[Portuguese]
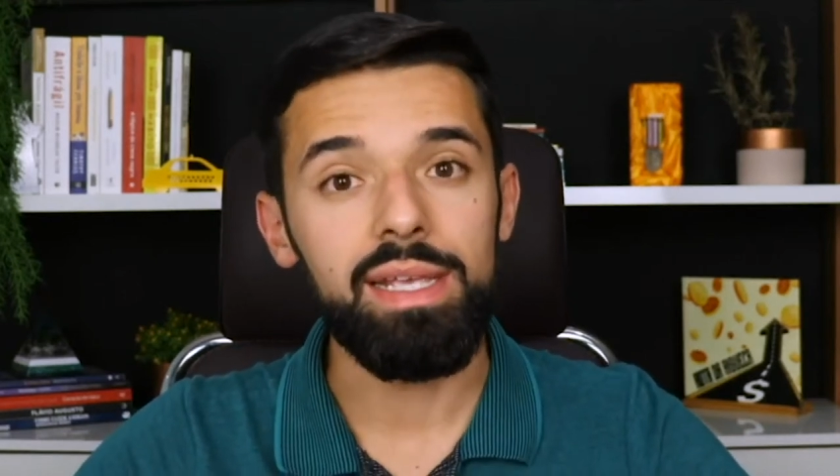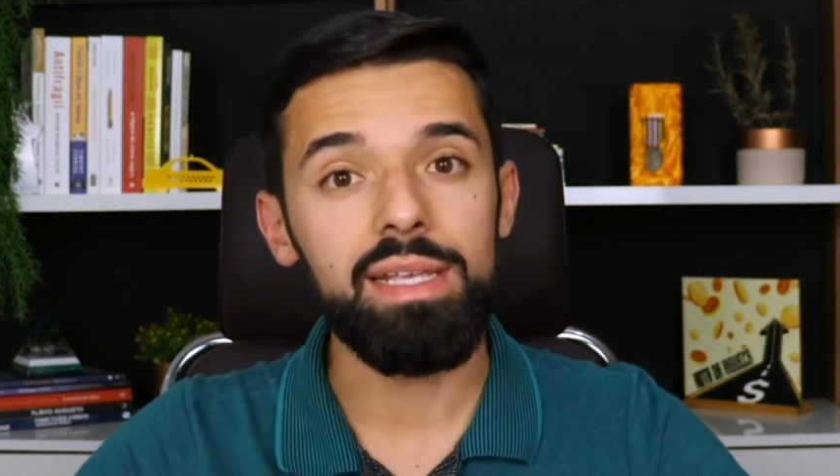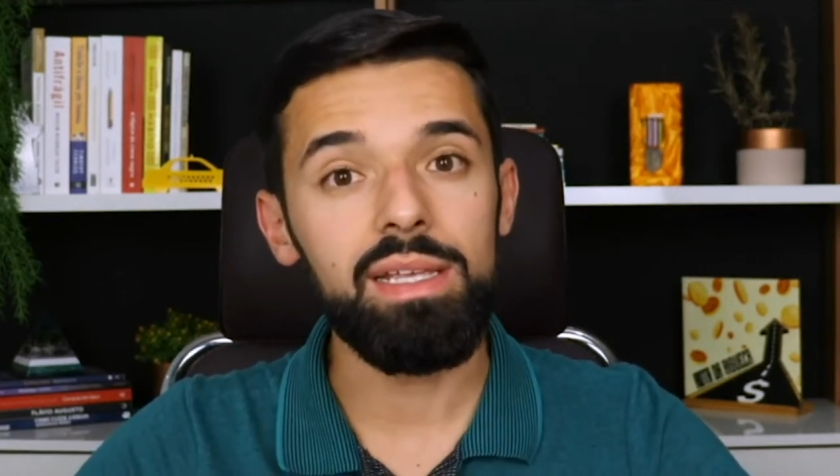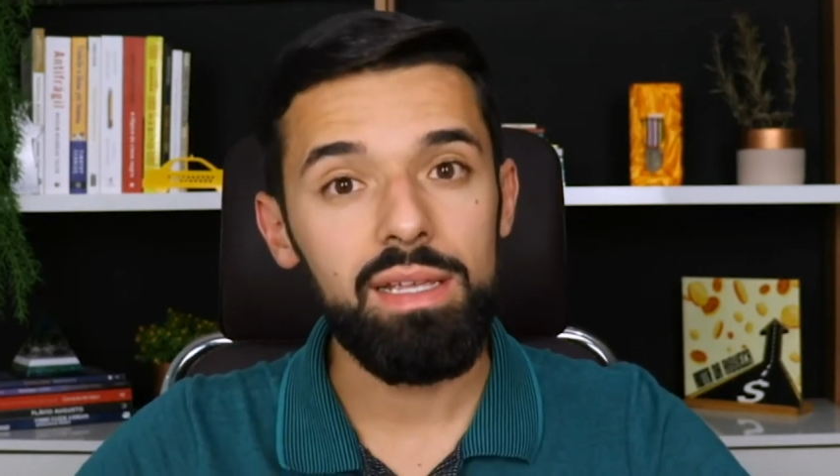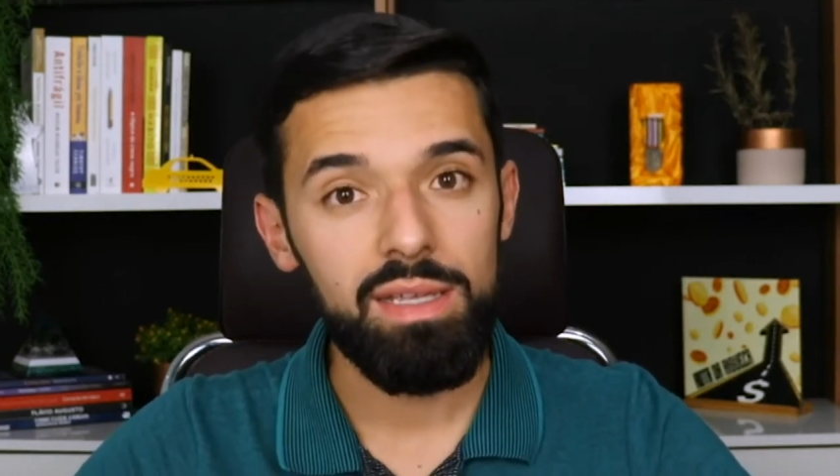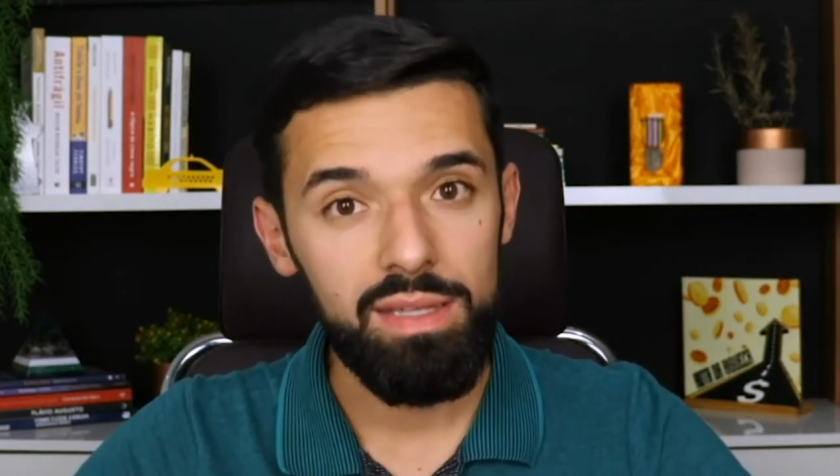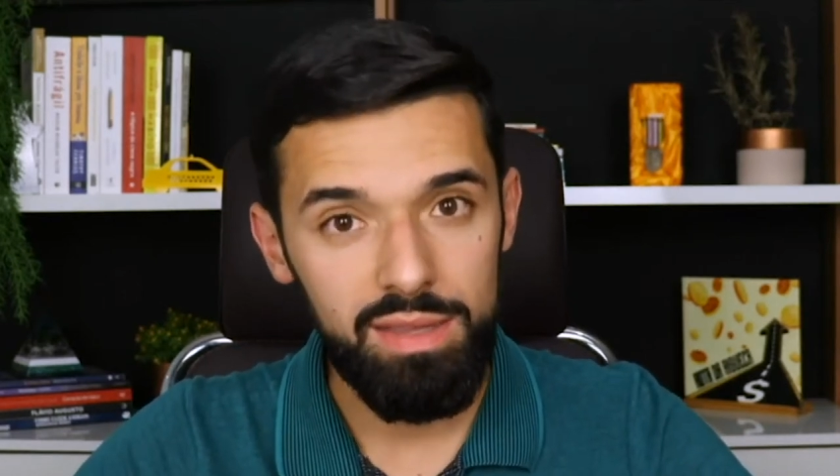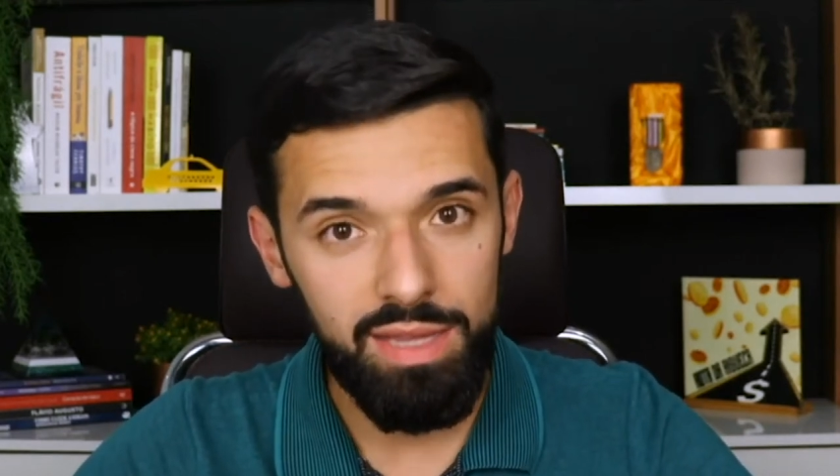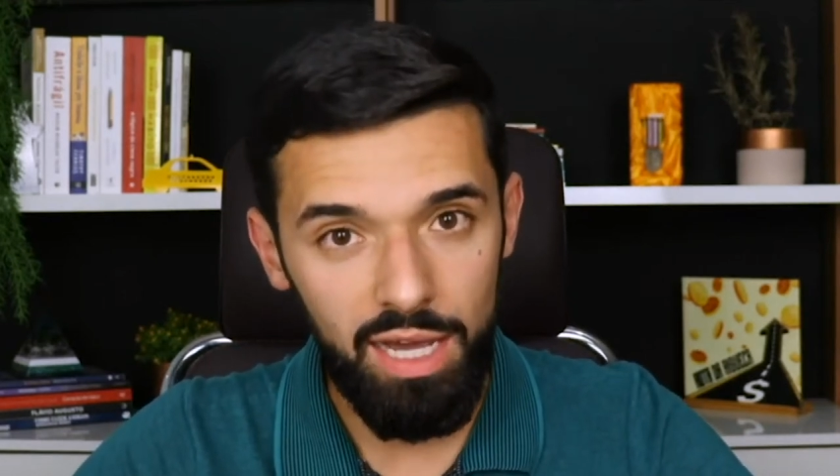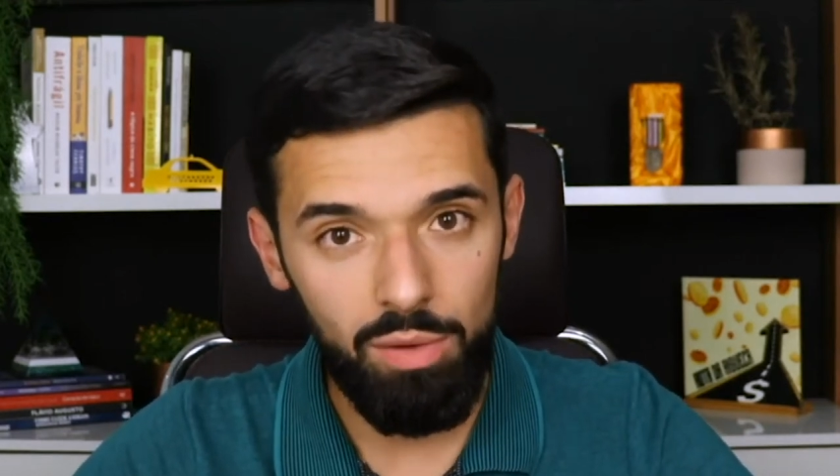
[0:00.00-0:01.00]
e
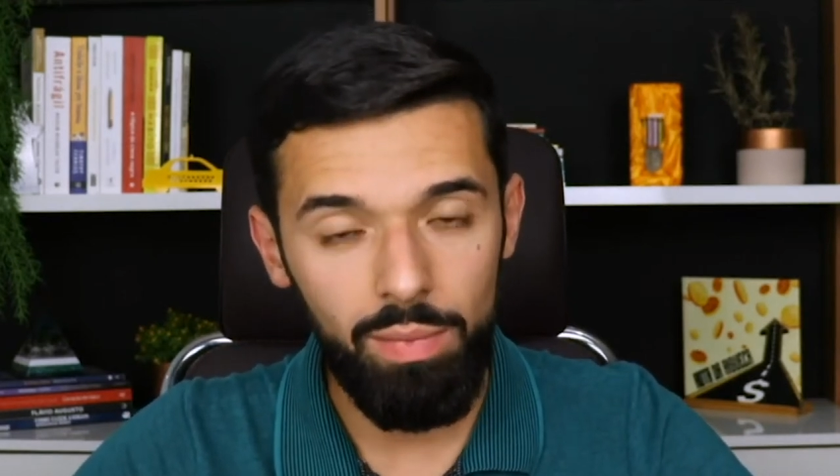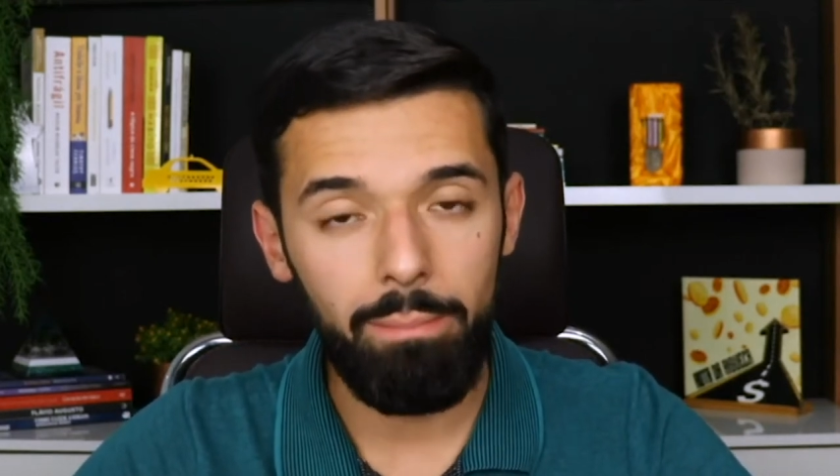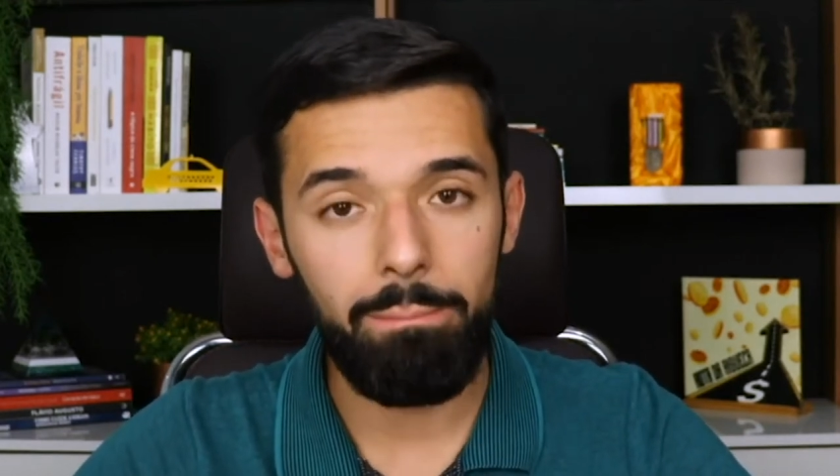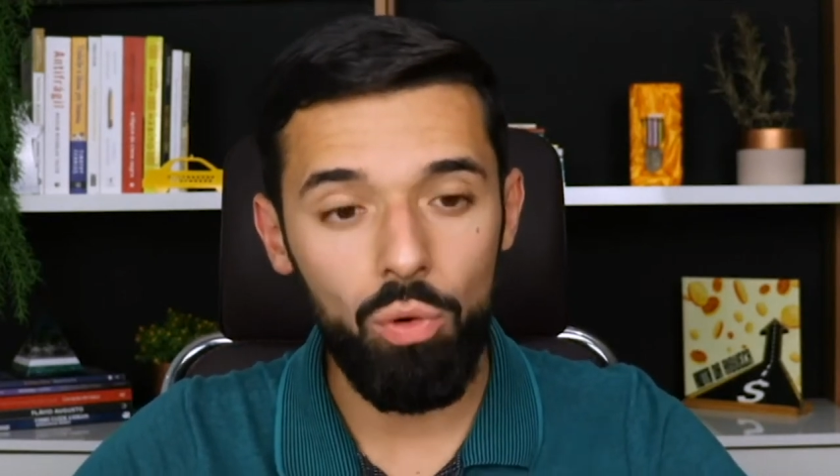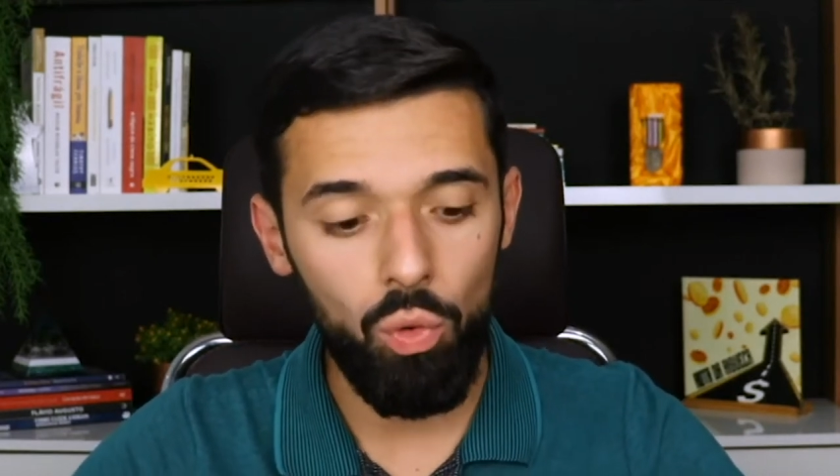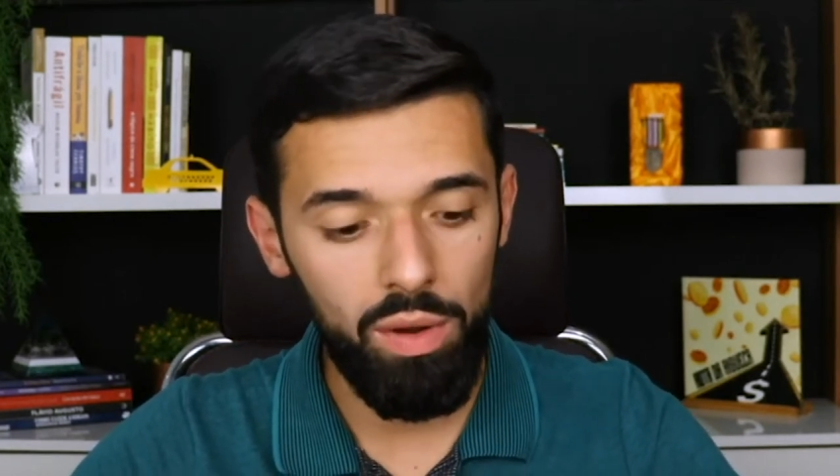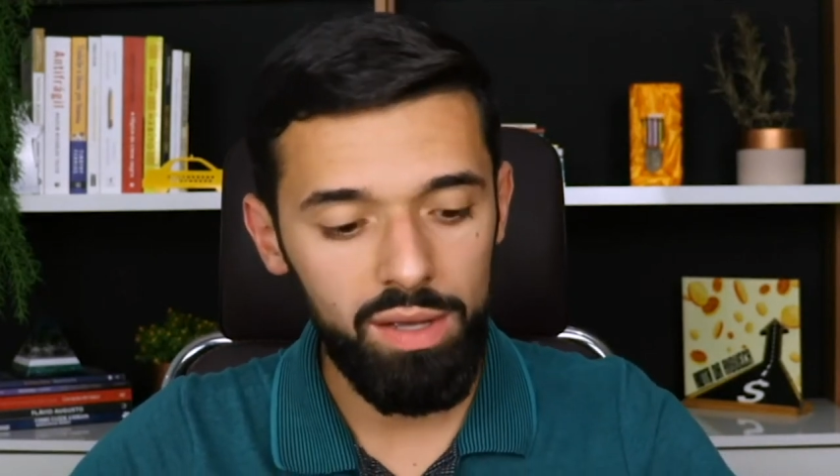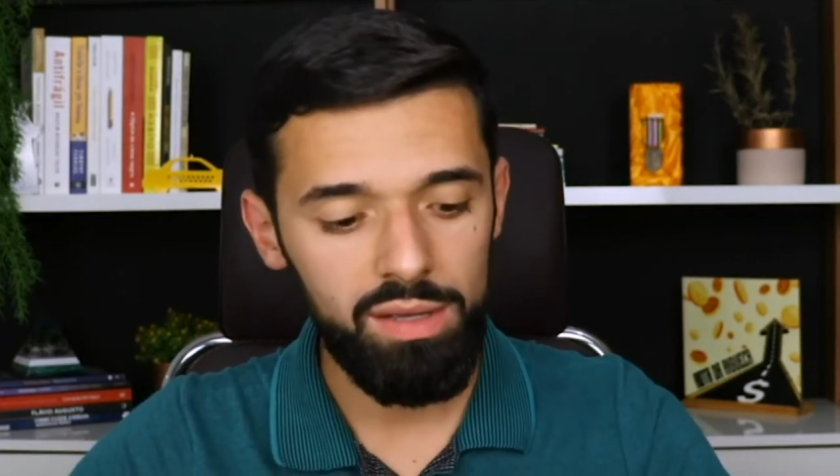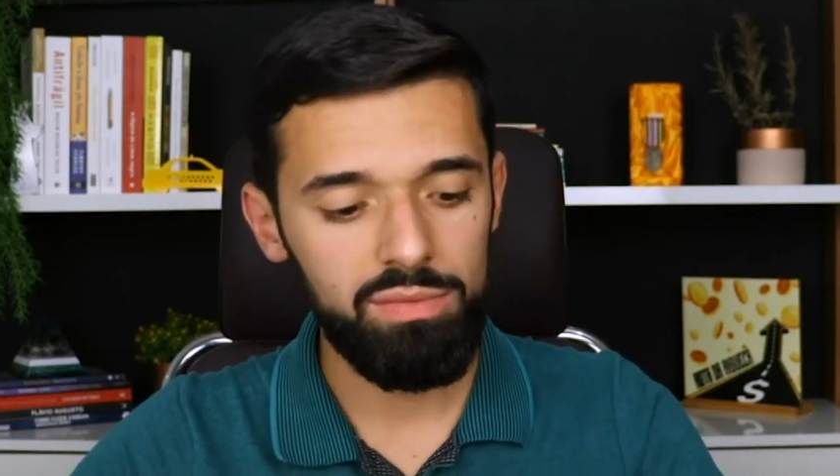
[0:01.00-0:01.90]
dá uma boa